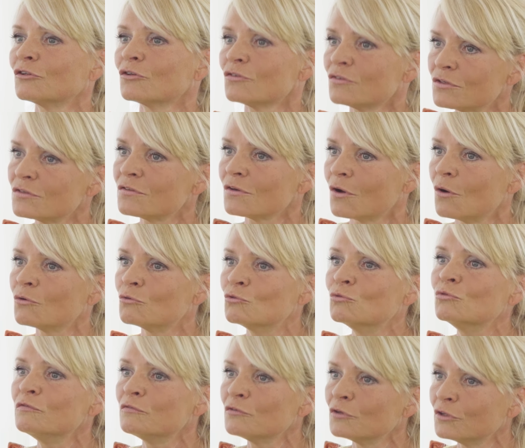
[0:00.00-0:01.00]
das ist auch
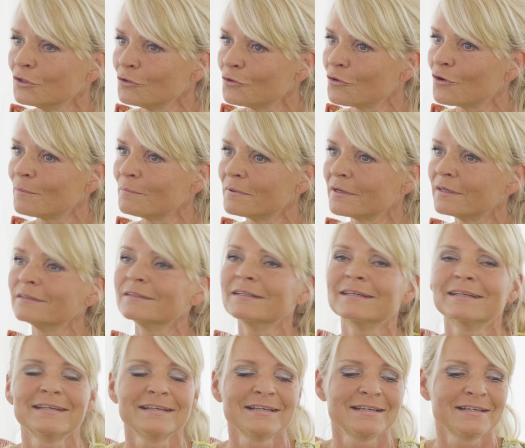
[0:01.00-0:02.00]
gut für den Körper.
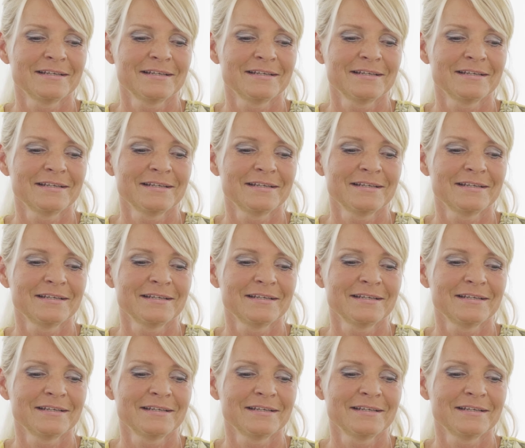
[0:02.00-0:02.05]
Ja.